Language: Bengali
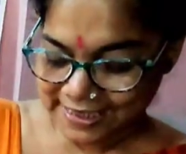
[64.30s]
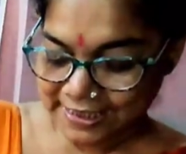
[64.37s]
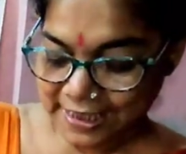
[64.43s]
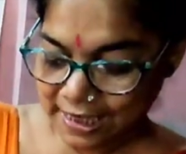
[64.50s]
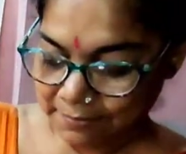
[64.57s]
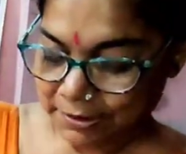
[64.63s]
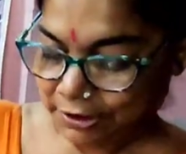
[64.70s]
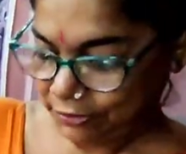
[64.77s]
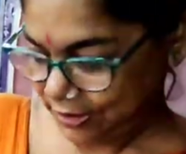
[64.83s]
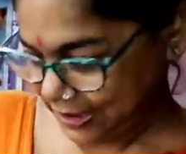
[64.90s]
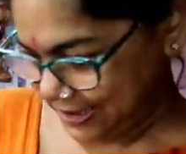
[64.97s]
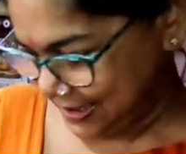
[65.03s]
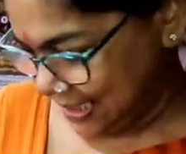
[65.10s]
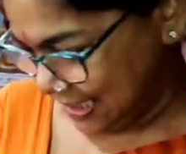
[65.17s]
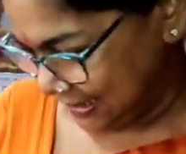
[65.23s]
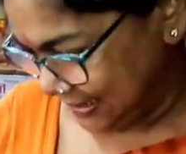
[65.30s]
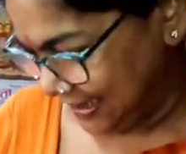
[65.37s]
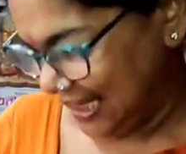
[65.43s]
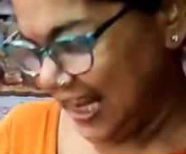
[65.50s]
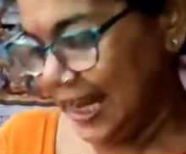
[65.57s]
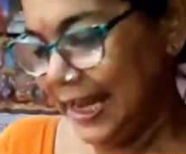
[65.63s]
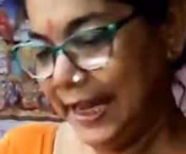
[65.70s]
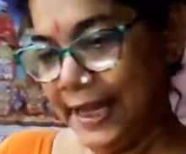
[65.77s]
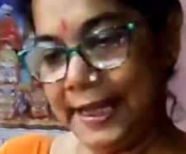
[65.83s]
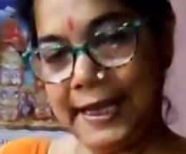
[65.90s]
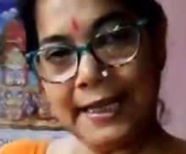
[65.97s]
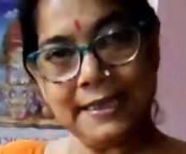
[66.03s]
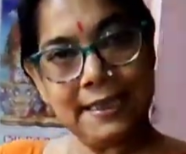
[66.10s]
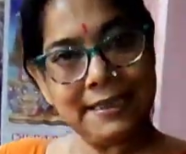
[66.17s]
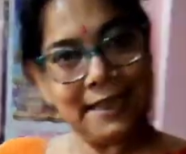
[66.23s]
কেটের ভিতরে কি আছে
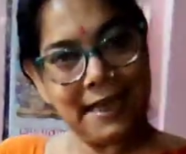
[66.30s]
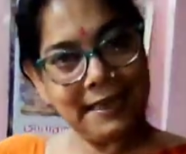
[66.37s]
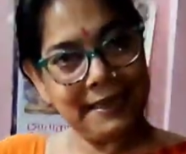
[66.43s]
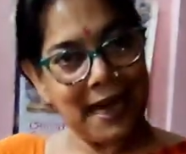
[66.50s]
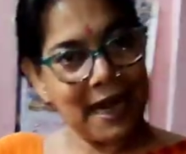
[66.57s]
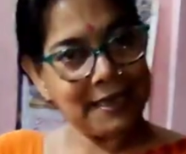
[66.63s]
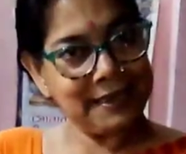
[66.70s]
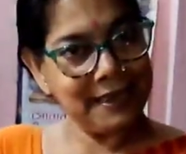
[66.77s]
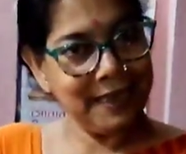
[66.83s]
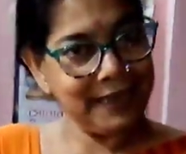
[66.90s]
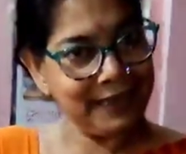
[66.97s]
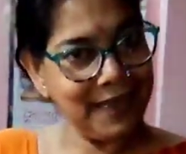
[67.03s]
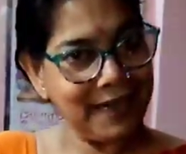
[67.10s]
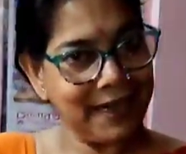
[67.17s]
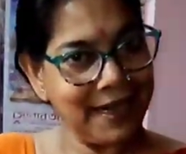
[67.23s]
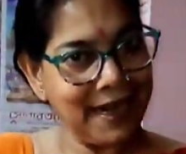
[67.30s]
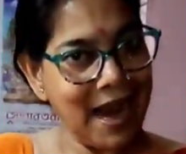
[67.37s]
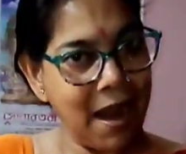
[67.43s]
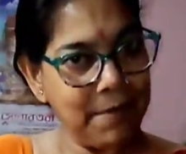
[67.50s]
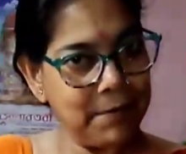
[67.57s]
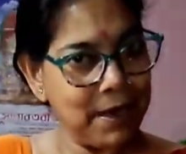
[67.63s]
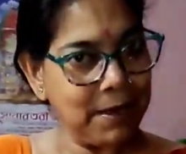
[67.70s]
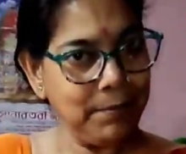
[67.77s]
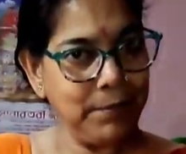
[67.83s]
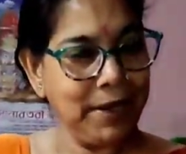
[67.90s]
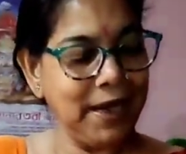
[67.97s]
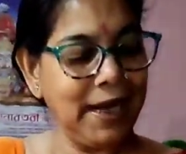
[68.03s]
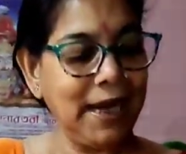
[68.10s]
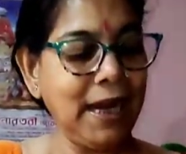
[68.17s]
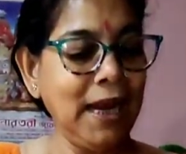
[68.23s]
এনেছে সেই দার্জিলিং থেকে আমার
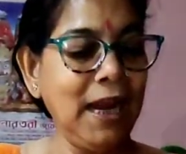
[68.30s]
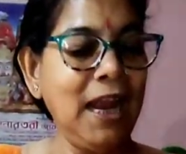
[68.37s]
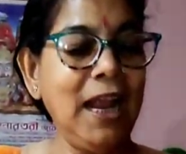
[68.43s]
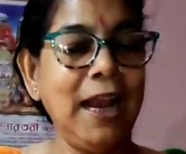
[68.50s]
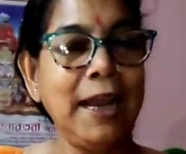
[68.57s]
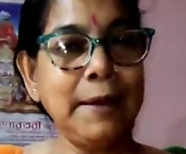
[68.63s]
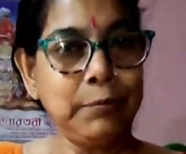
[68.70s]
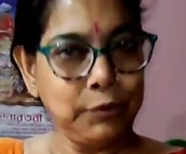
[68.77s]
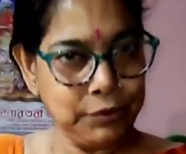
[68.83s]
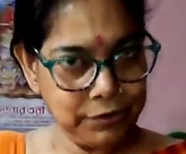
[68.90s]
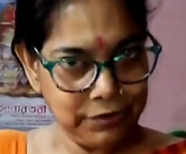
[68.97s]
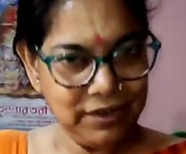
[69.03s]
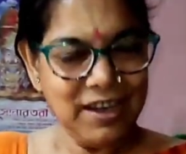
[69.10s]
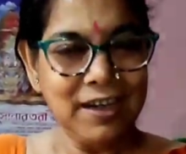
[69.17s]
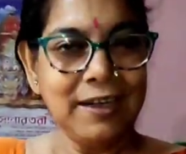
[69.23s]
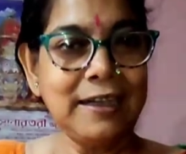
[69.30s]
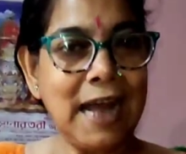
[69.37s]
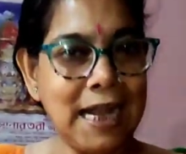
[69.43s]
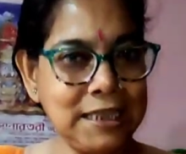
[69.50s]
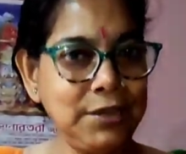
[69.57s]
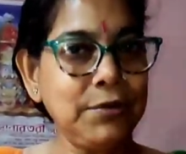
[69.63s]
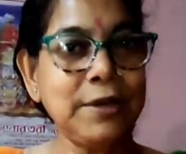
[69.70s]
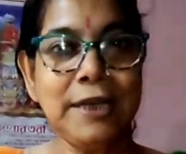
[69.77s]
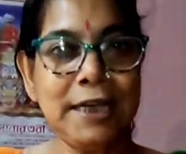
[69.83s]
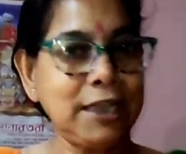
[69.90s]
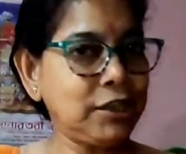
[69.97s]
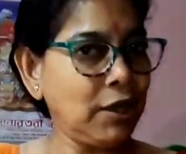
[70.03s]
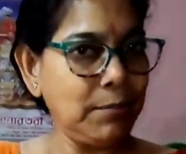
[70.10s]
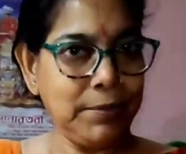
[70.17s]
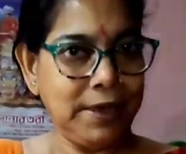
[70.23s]
মেয়ে এবং রাজলক্ষ্মী
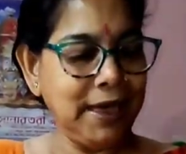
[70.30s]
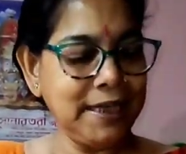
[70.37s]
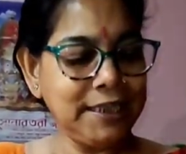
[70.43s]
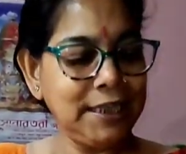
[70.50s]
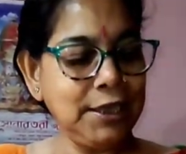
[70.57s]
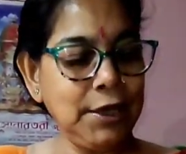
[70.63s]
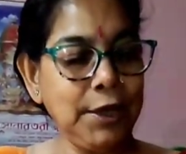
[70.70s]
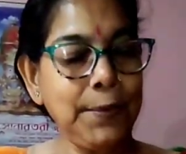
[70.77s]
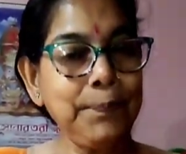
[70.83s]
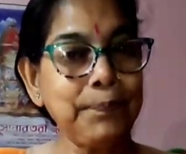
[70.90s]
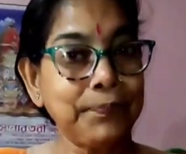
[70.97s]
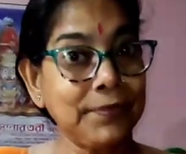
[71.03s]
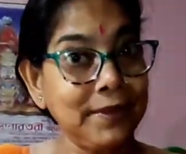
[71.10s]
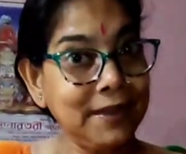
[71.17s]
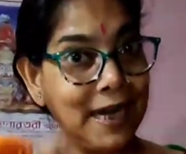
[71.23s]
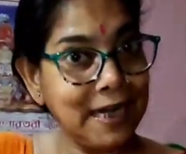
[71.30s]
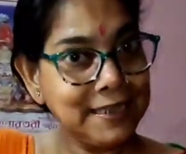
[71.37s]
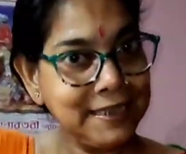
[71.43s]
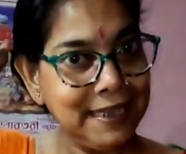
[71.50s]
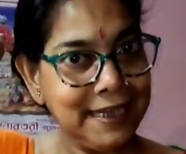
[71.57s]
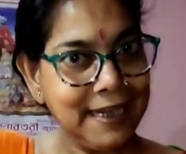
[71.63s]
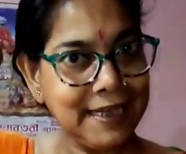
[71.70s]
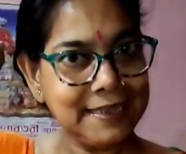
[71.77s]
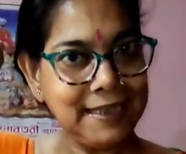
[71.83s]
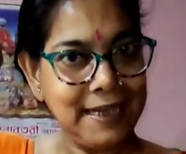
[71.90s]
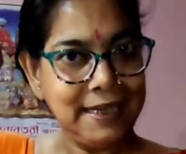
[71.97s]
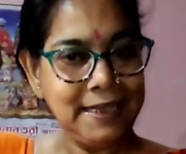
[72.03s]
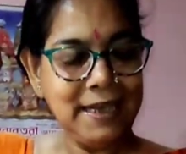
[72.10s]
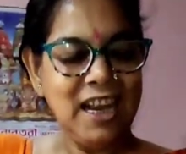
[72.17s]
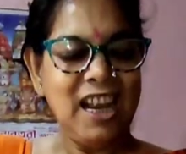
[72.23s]
এরা সব গিয়েছিল দার্জিলিংয়ে
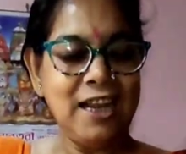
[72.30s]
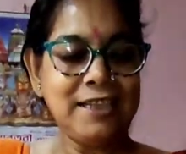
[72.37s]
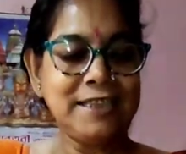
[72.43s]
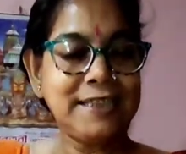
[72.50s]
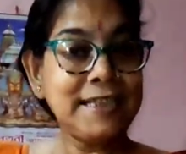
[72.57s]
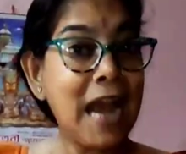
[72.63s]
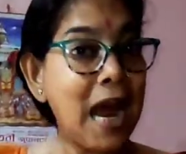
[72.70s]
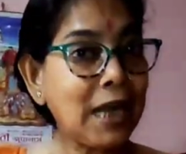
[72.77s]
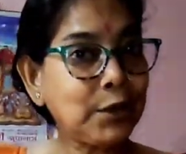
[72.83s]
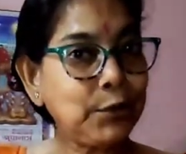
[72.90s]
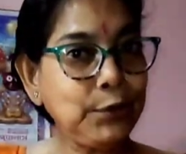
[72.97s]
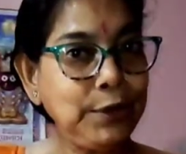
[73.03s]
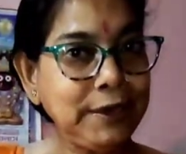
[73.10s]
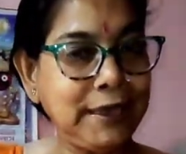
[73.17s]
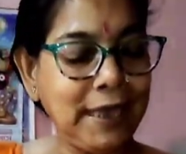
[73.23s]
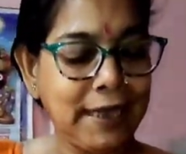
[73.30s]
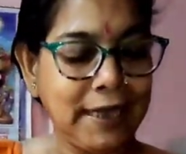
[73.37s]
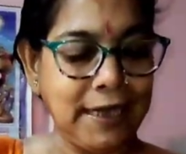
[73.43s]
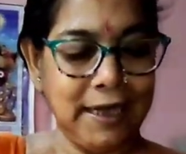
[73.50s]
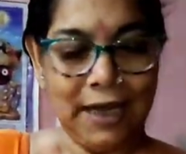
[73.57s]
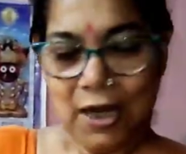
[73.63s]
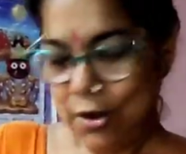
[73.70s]
সেই চারকোল থেকে